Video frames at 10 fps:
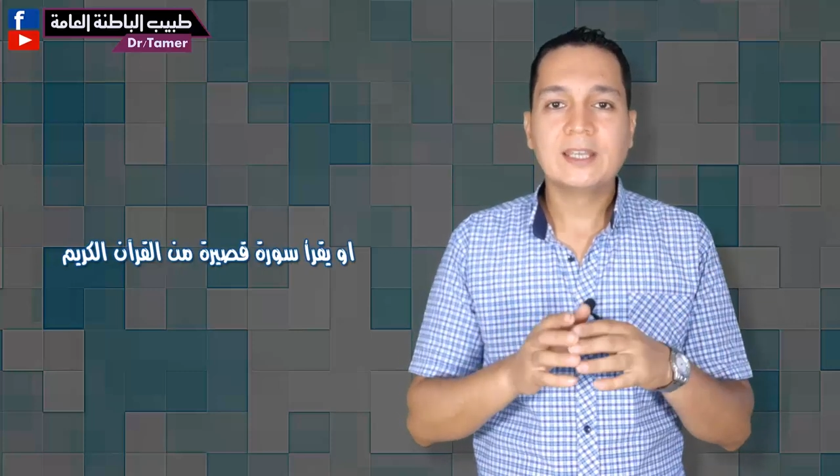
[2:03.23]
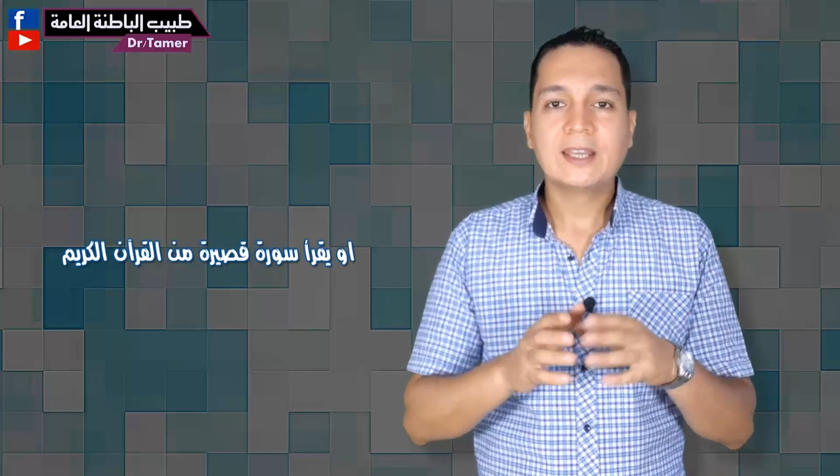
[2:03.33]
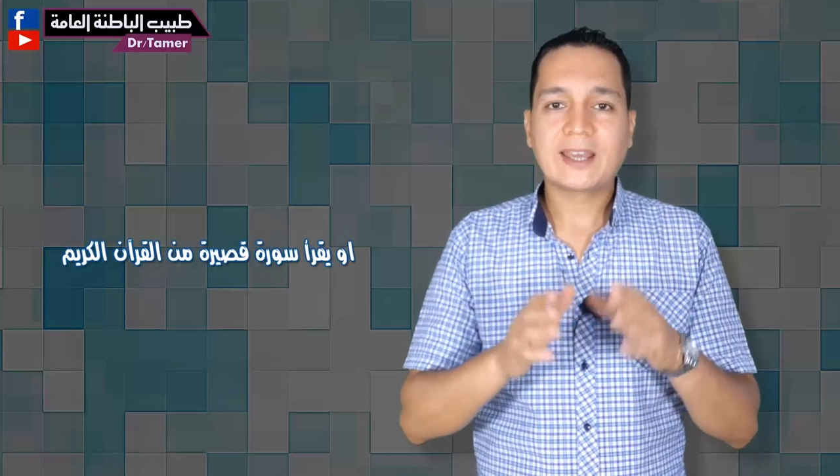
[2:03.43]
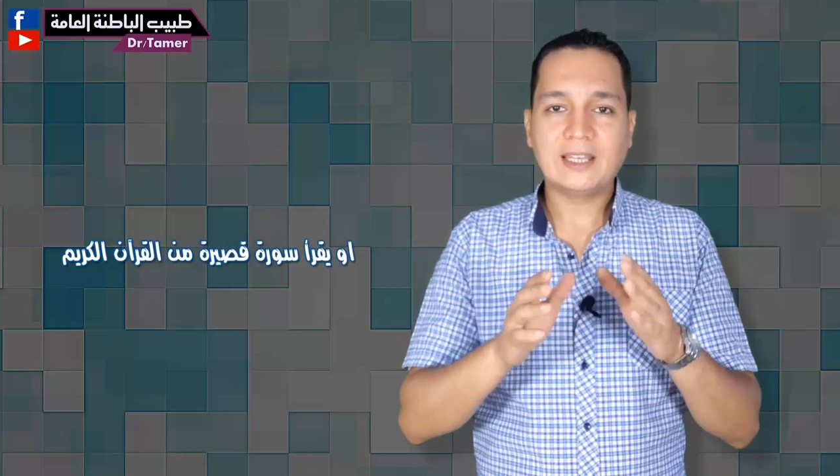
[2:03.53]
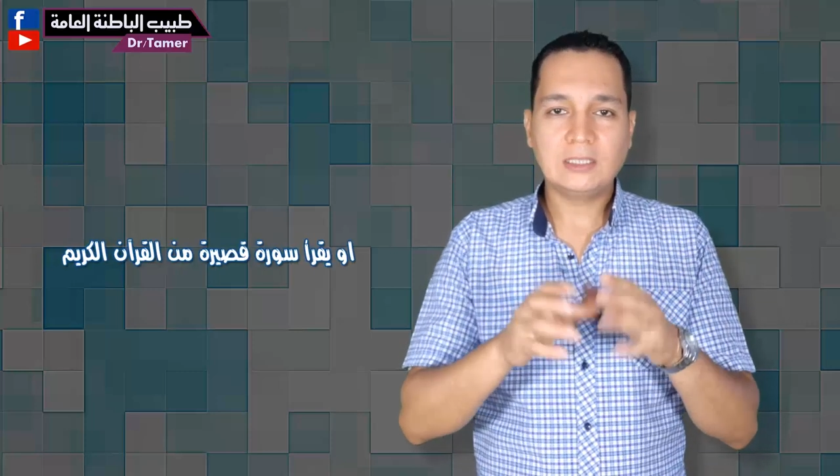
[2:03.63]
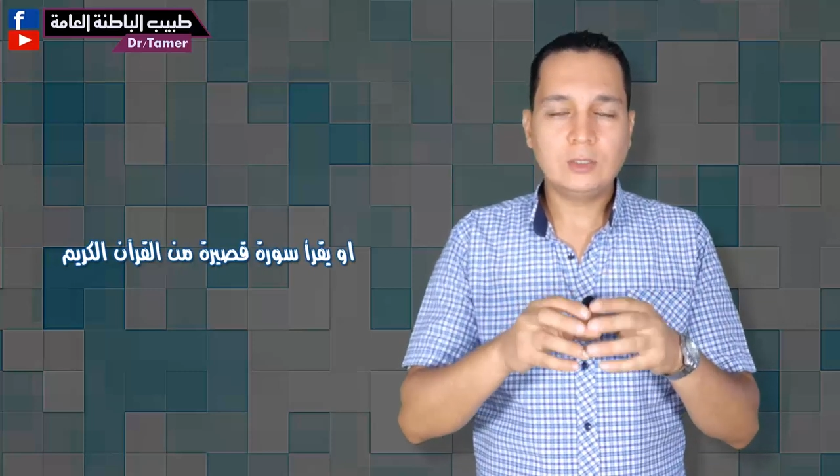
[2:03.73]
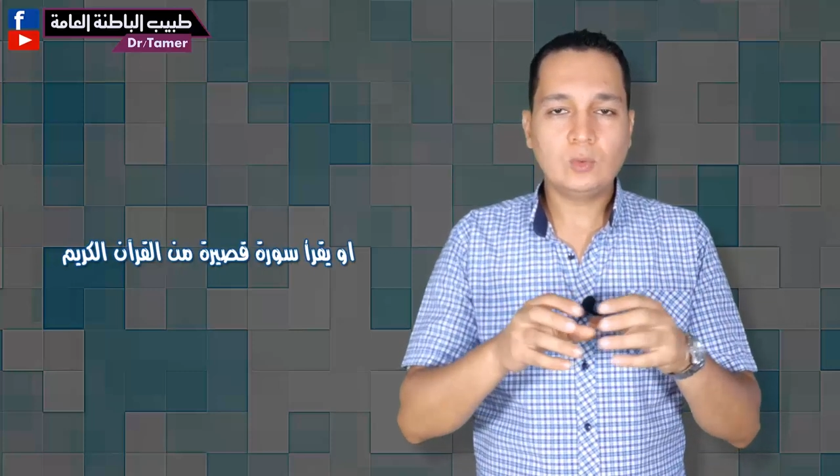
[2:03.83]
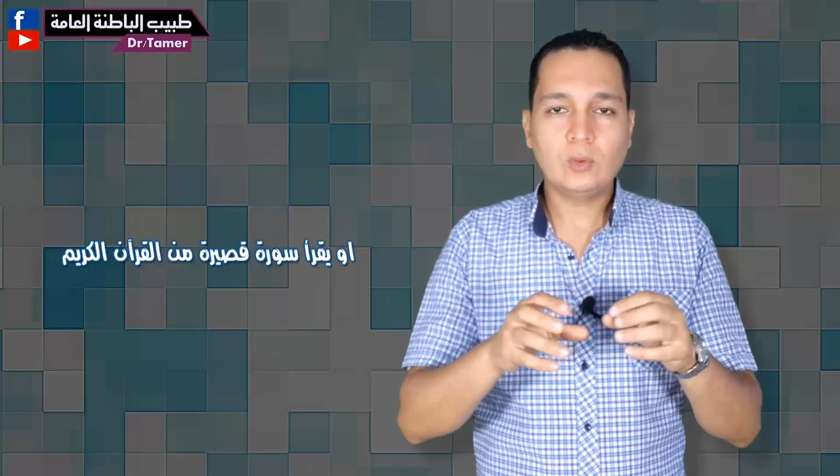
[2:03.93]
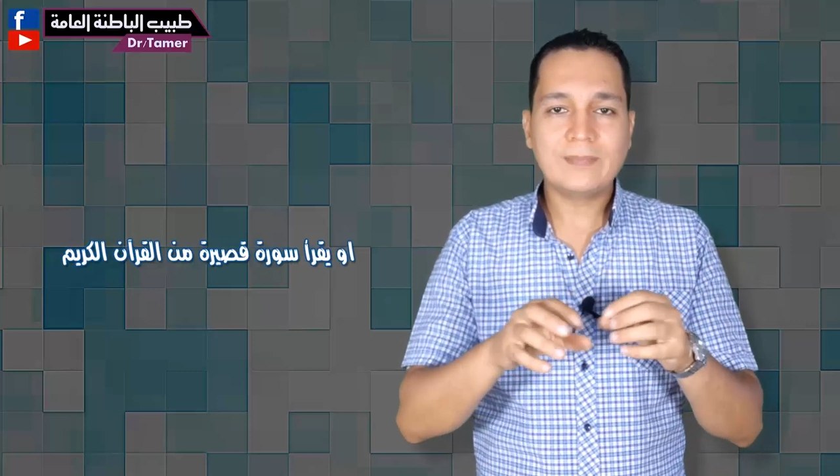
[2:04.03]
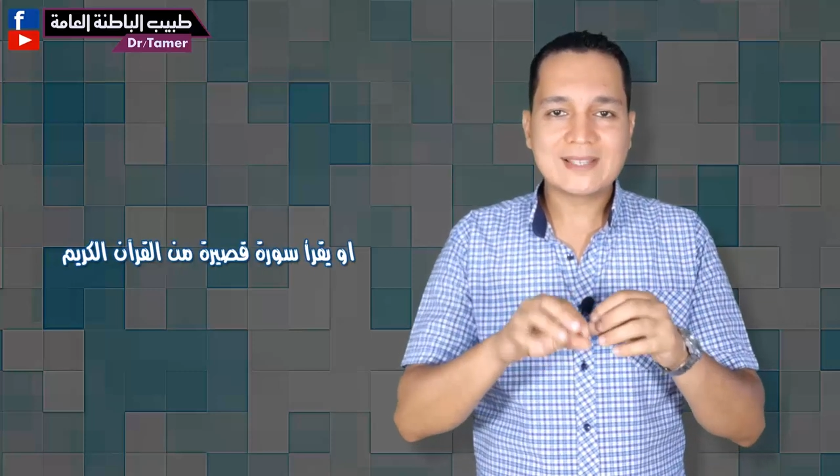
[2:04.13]
خليه
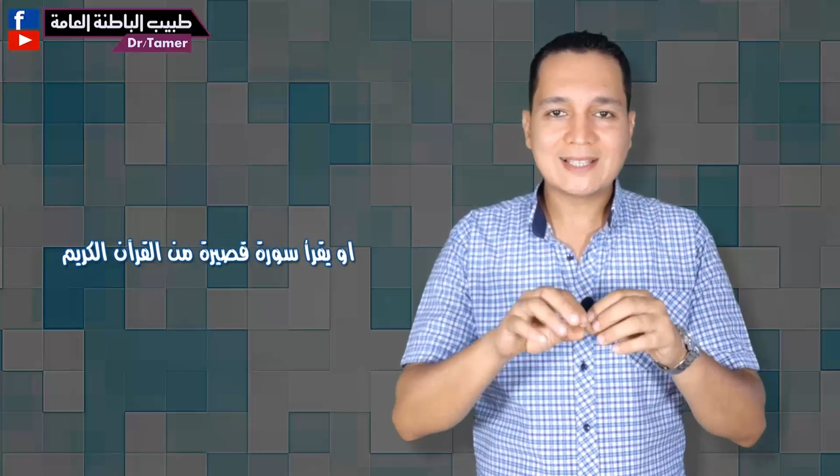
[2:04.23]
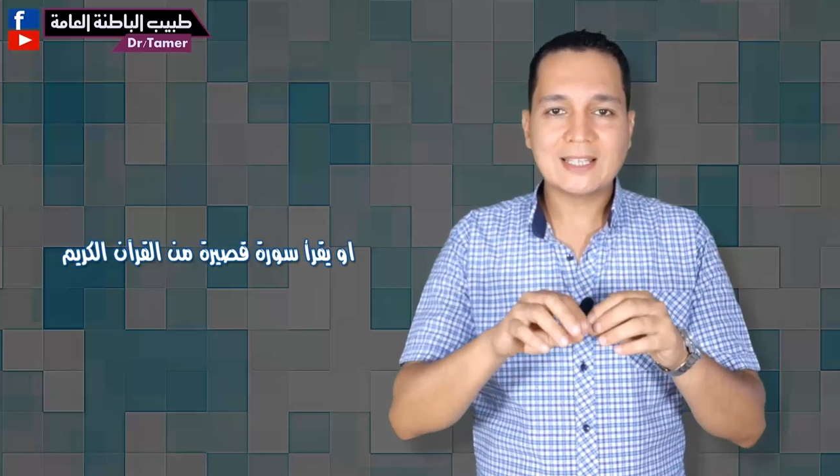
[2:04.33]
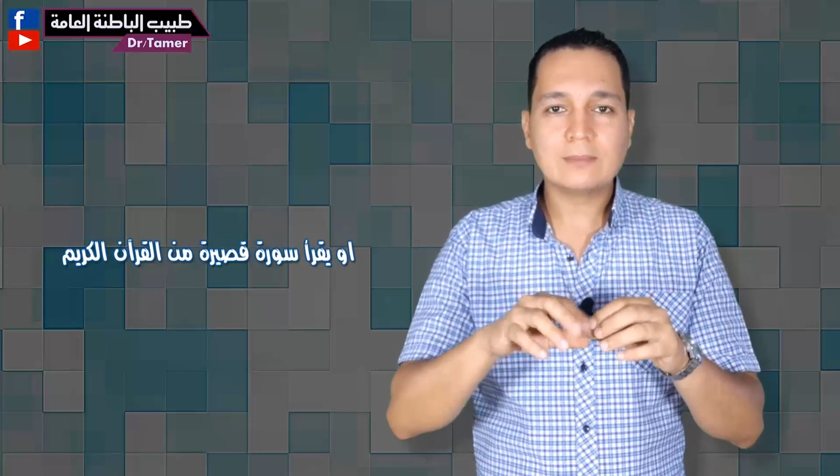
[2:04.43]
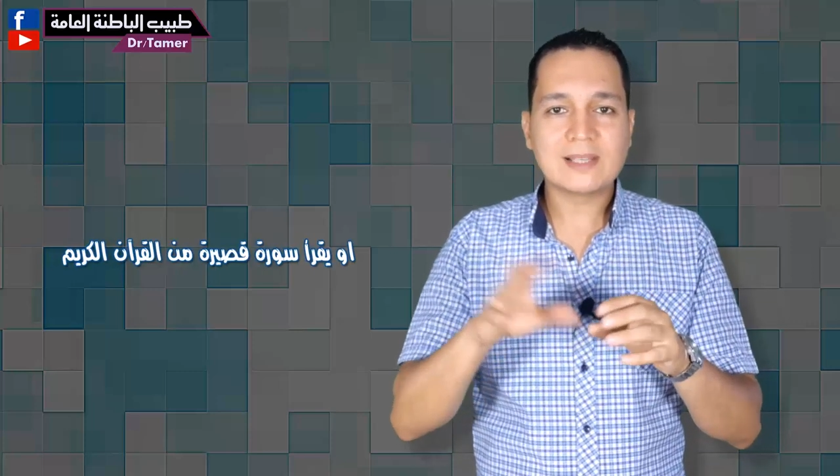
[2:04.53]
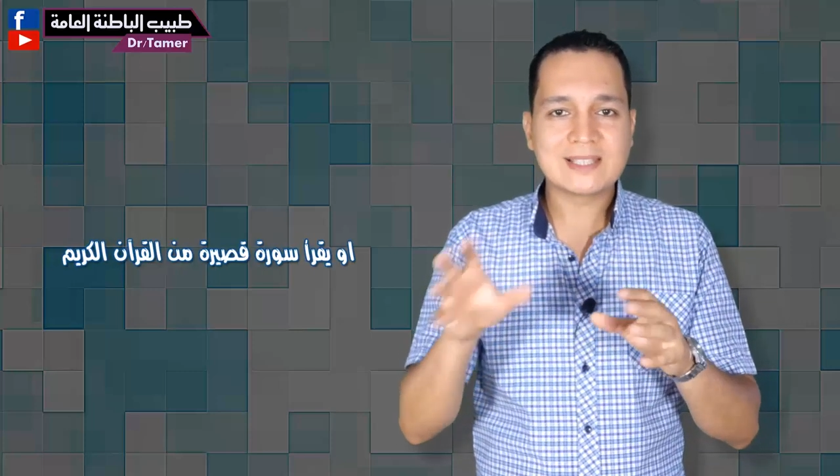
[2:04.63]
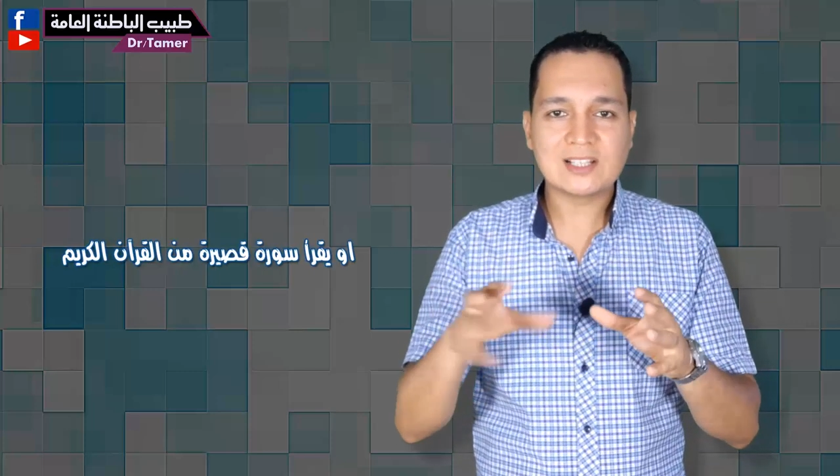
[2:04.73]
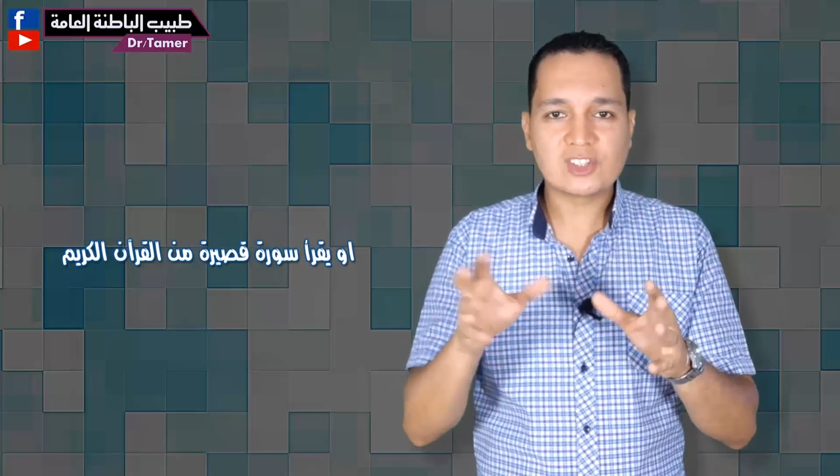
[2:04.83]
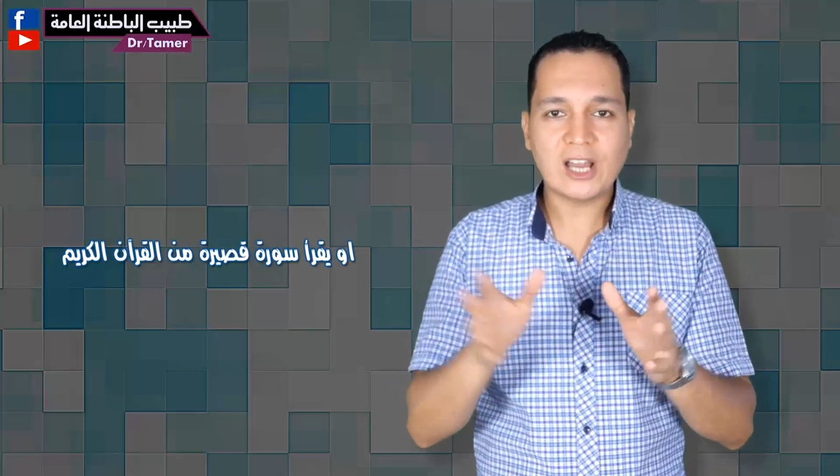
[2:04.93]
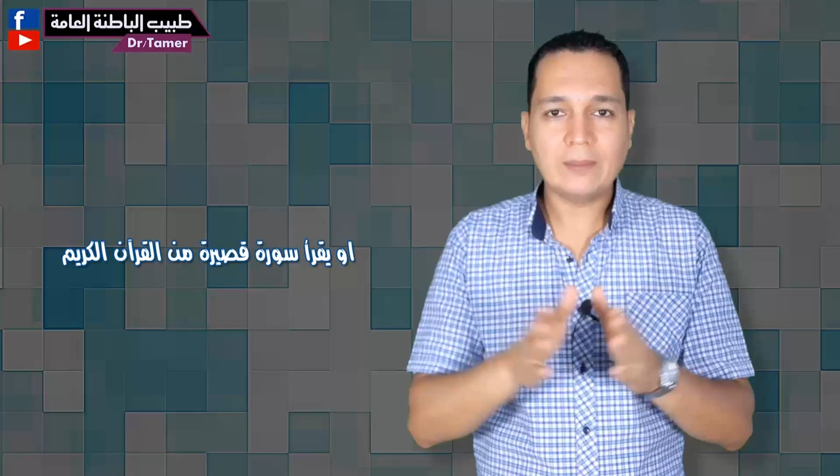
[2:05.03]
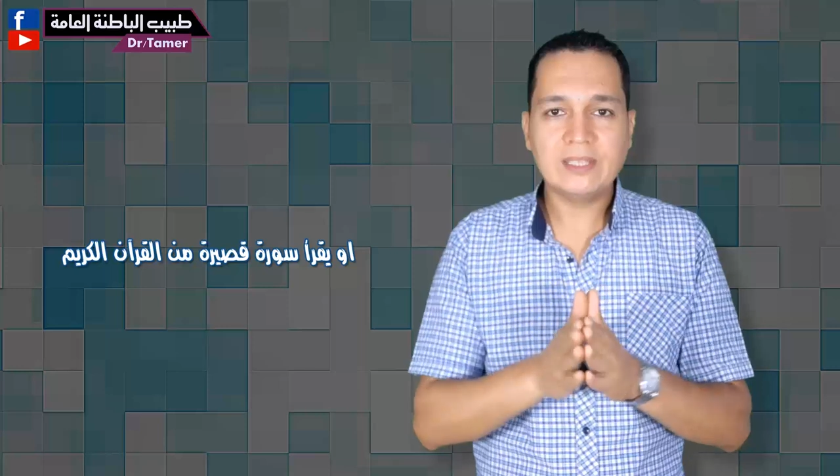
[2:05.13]
يقول مثلا مثل
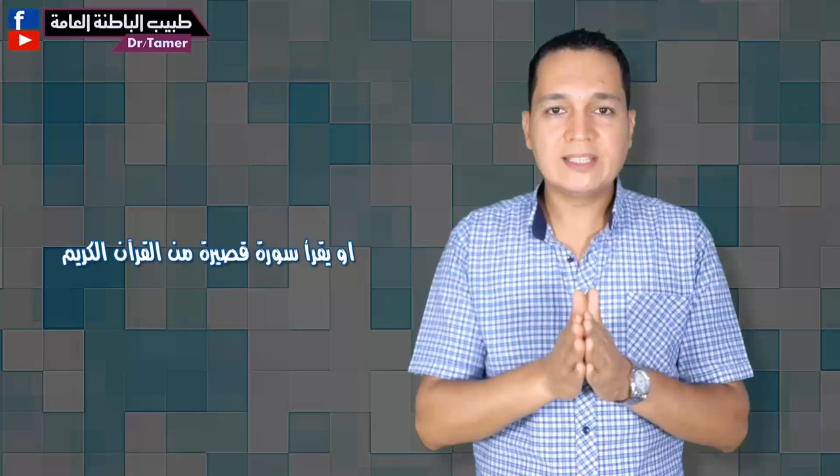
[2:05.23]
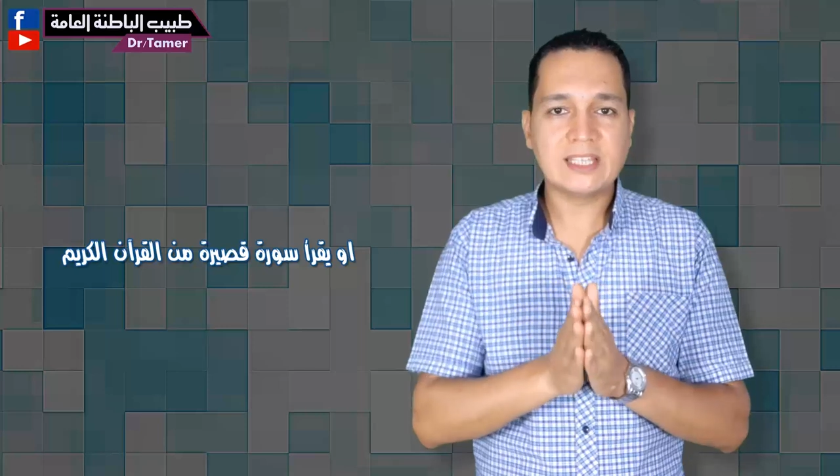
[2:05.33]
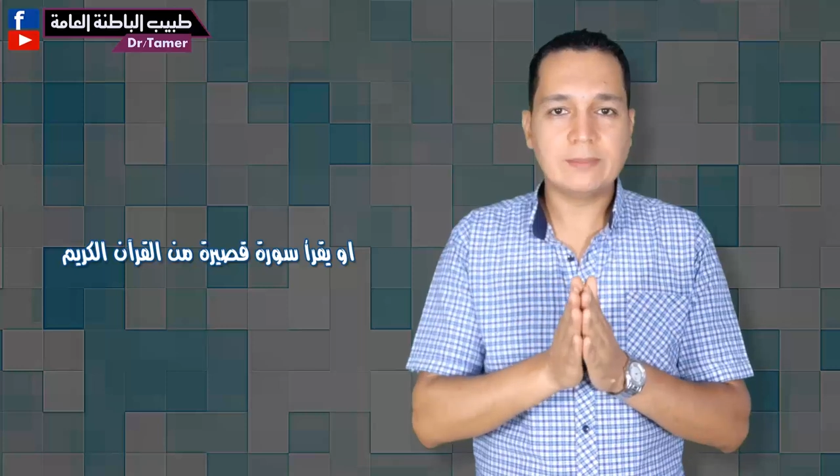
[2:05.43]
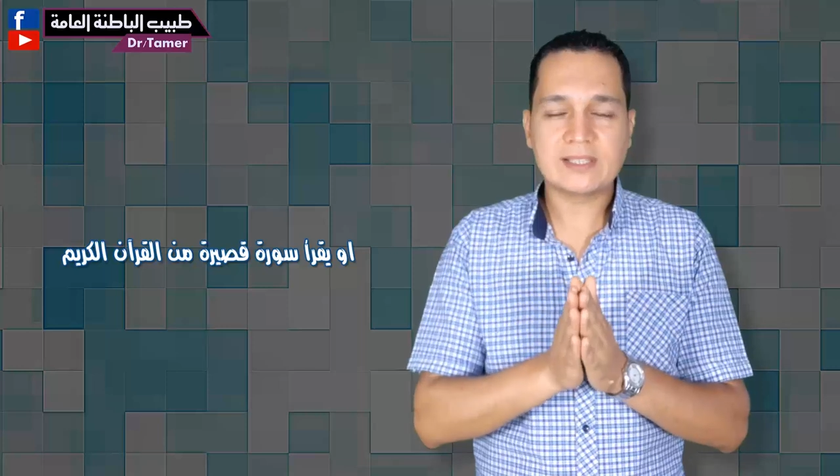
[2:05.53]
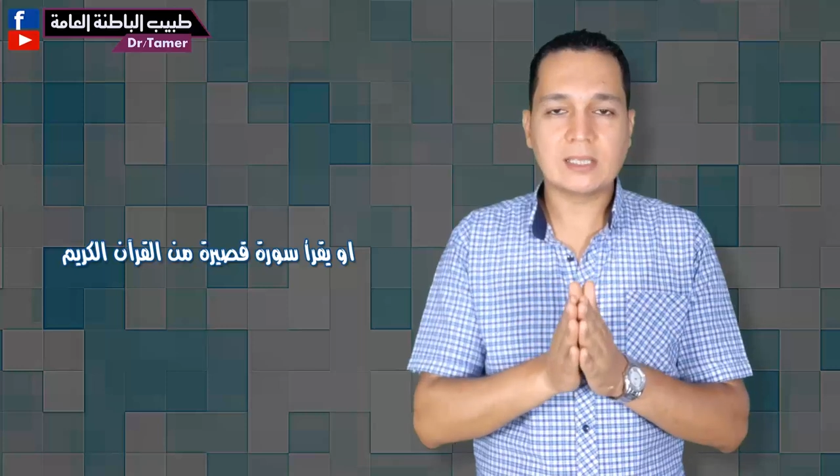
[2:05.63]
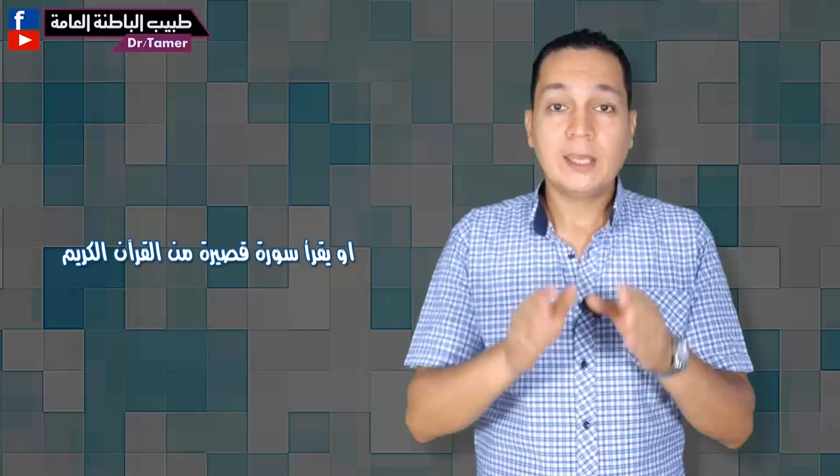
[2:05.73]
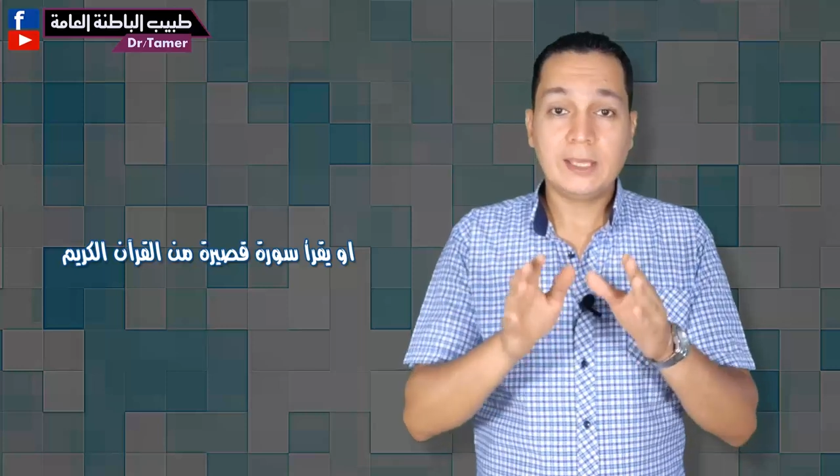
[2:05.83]
شعبي زي مثلا